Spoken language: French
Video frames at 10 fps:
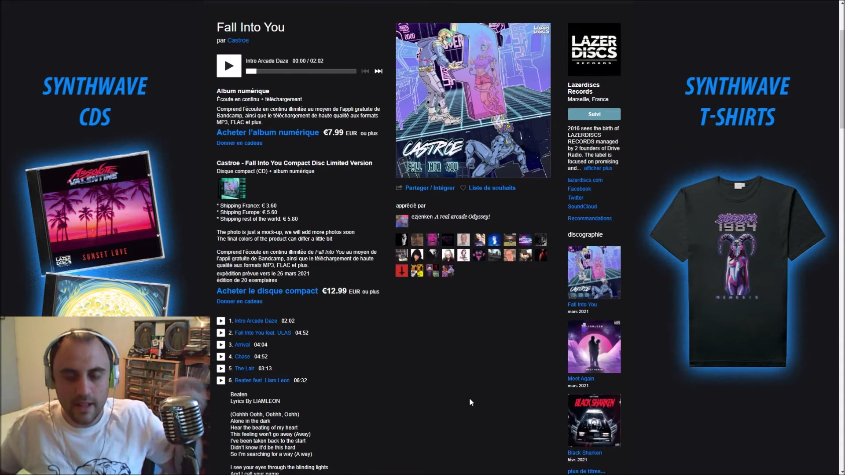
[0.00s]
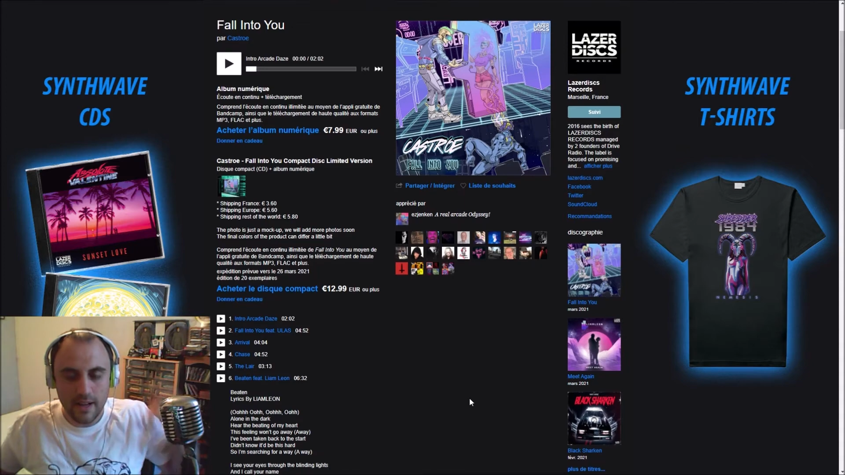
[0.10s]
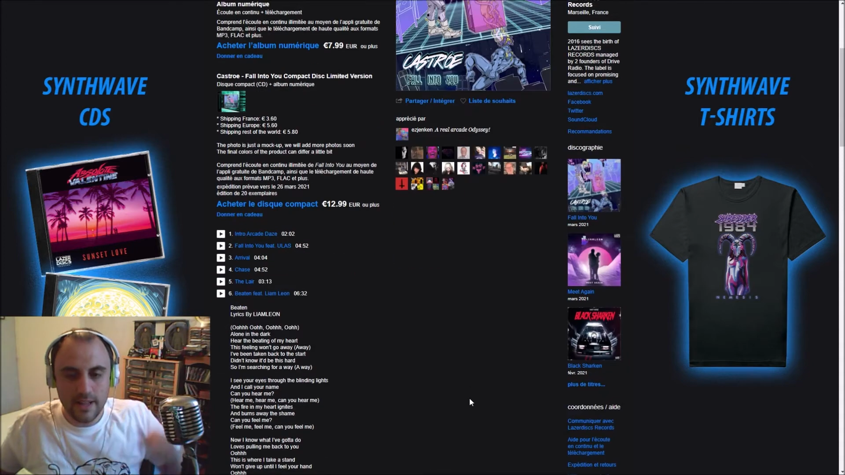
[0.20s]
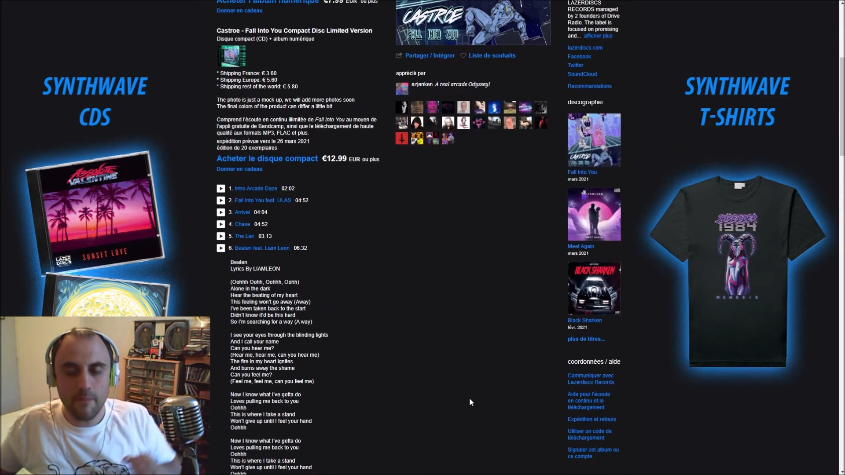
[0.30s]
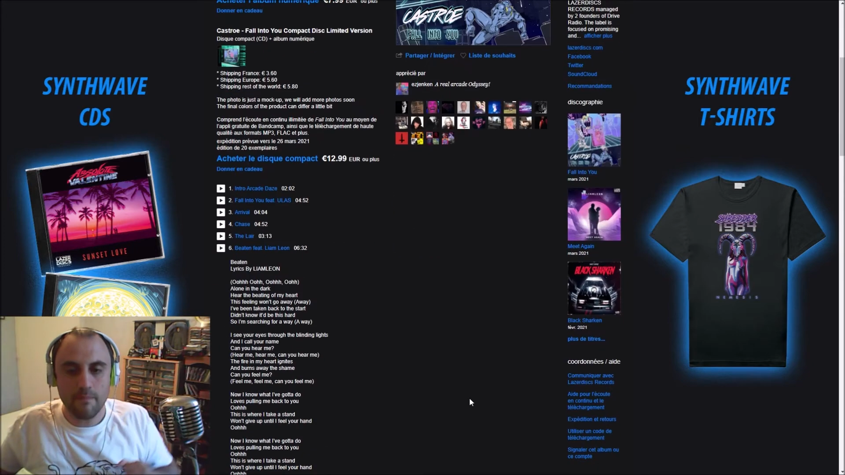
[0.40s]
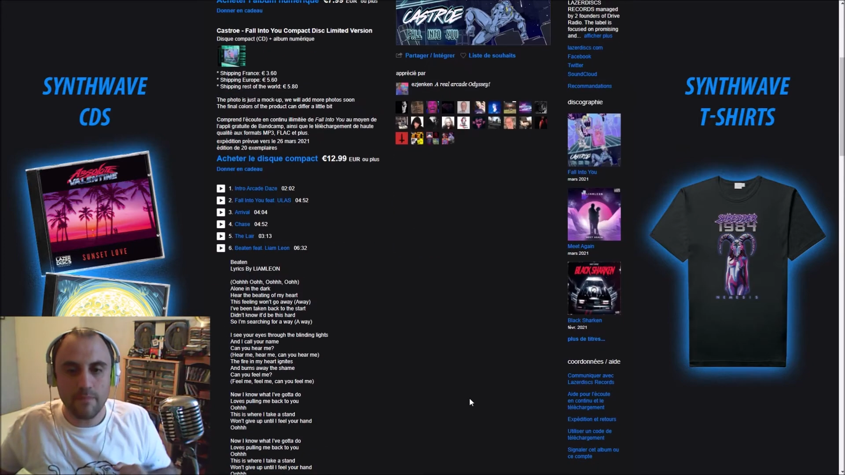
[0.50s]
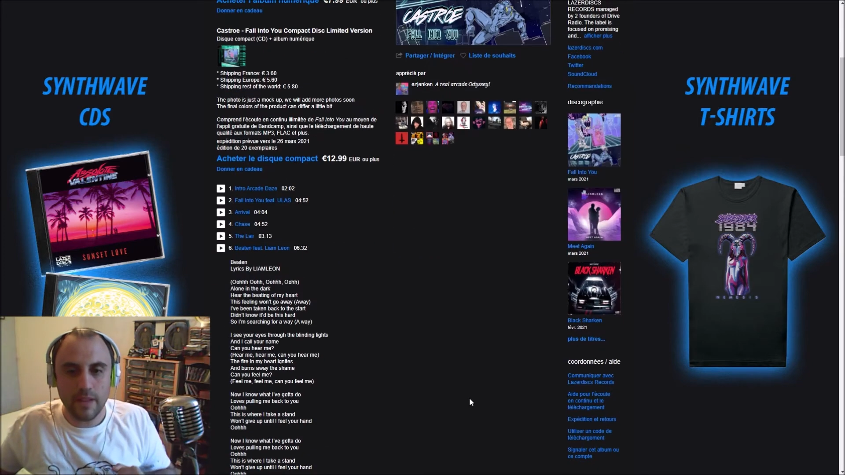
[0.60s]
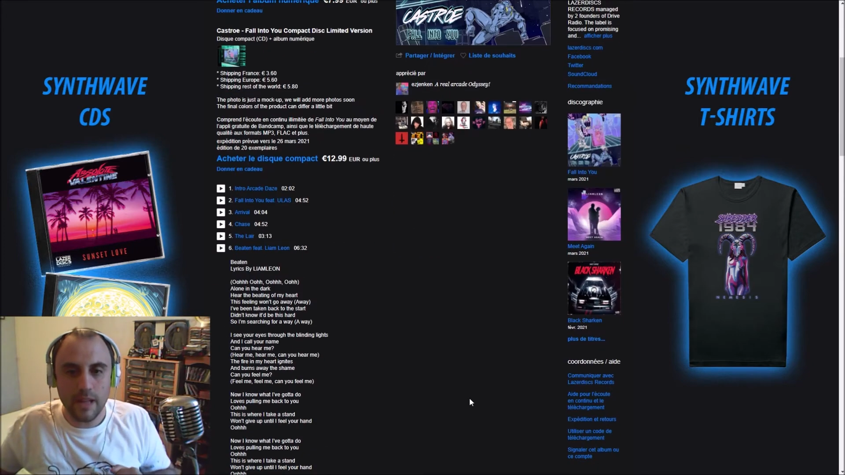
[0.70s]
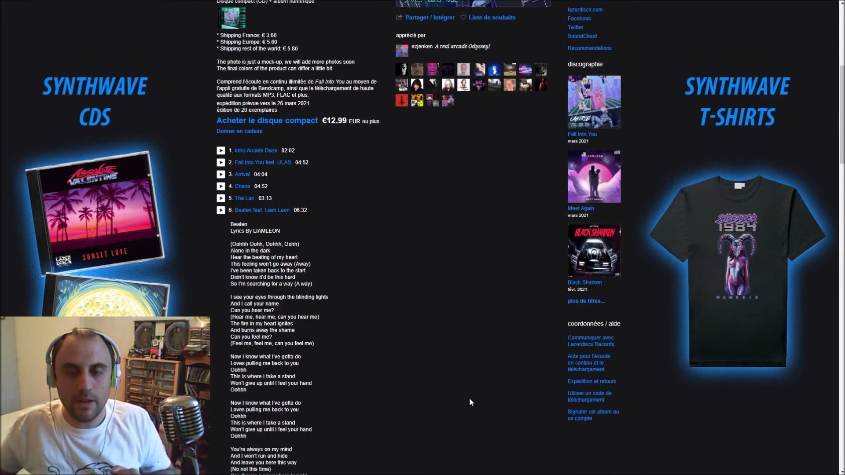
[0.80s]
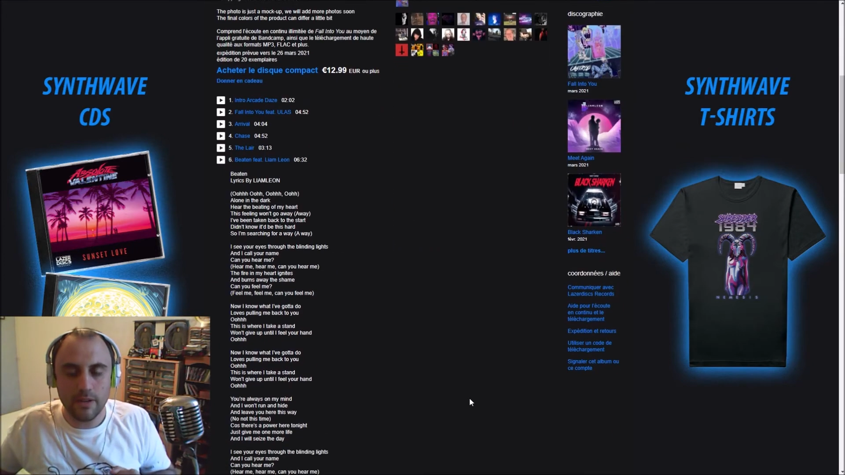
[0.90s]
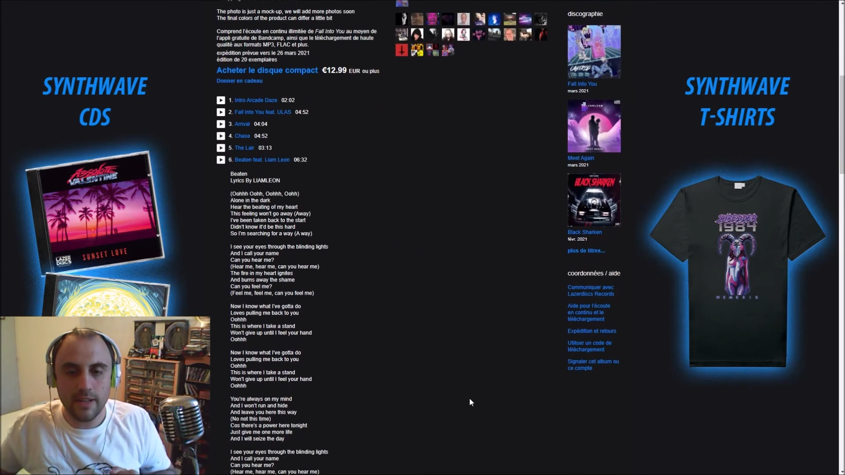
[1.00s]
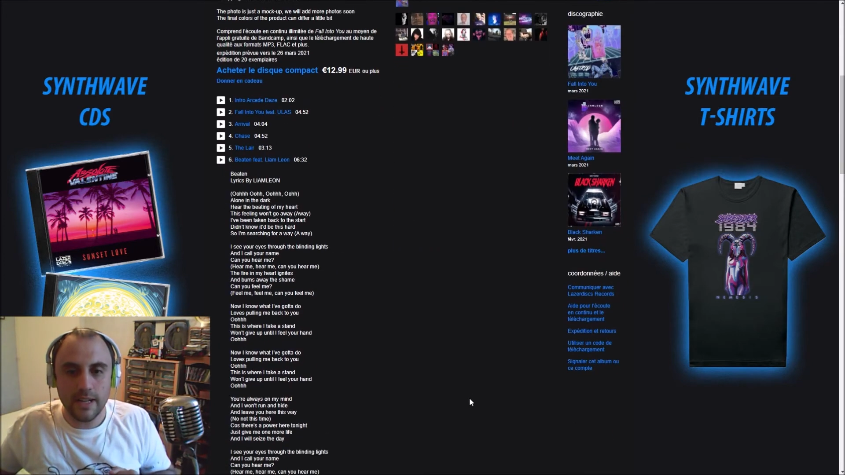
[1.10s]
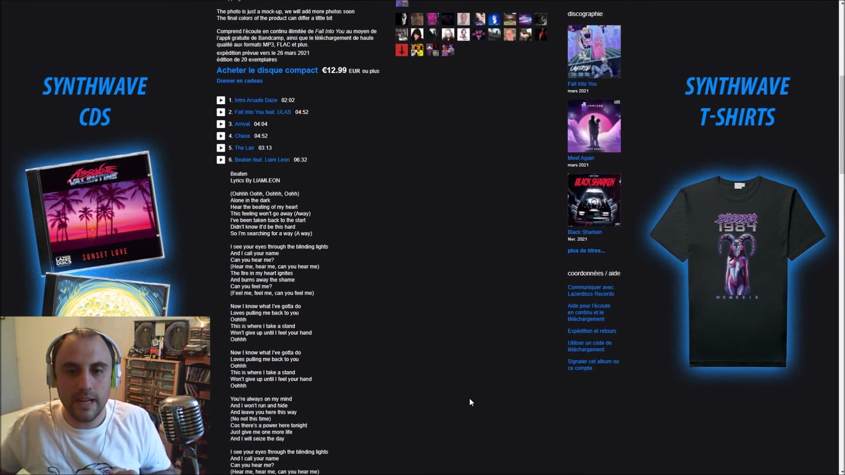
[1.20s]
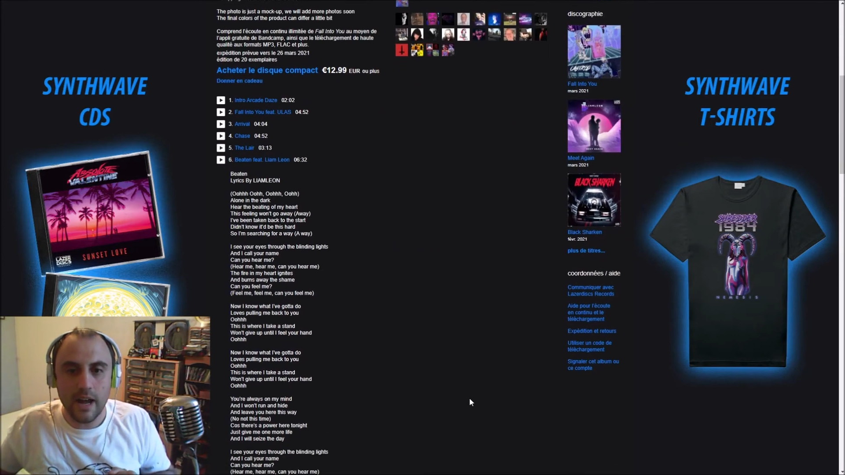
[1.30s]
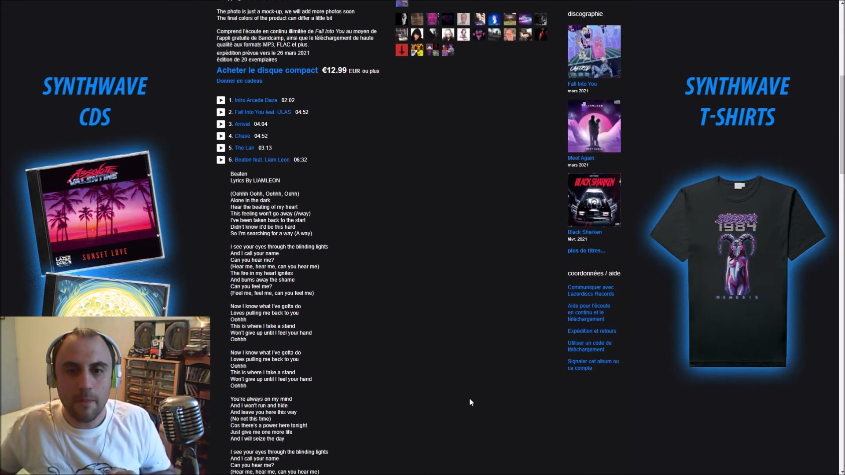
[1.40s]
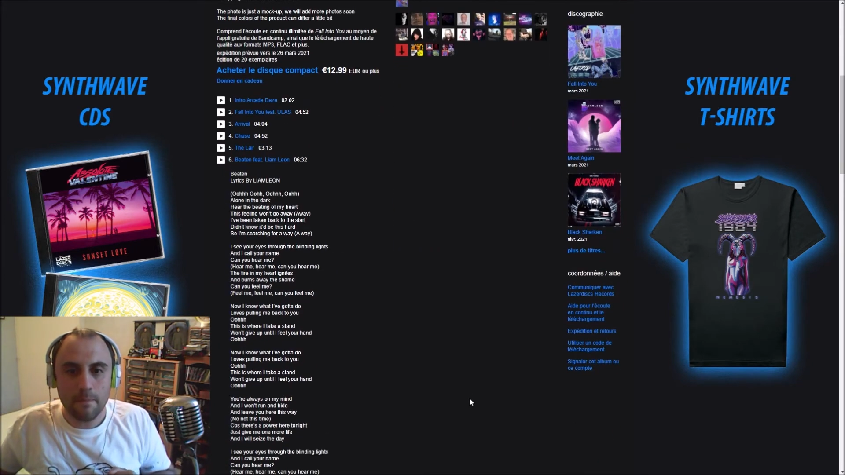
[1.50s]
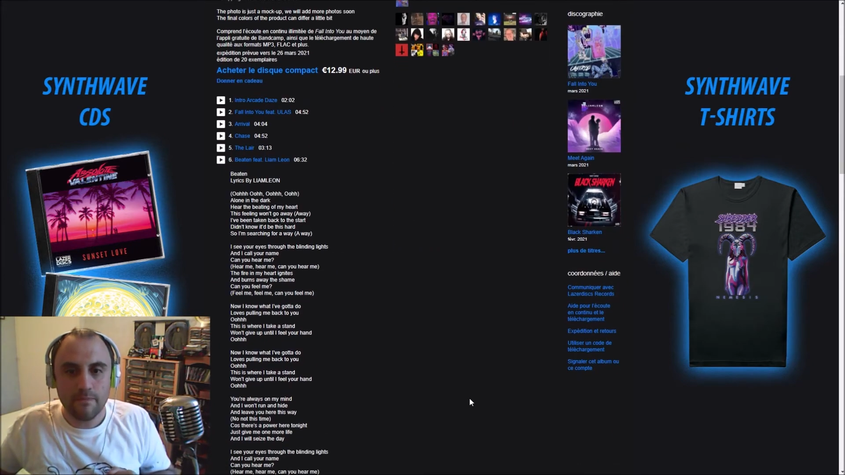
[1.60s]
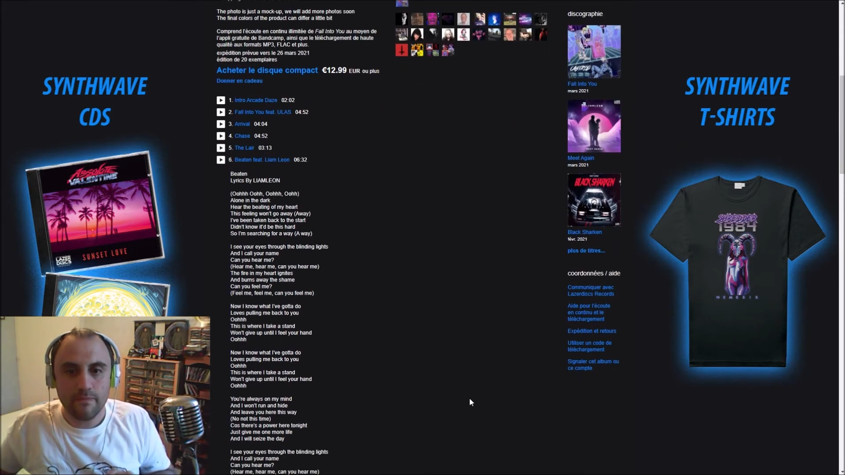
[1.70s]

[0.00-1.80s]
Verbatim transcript: Liam, Liam et là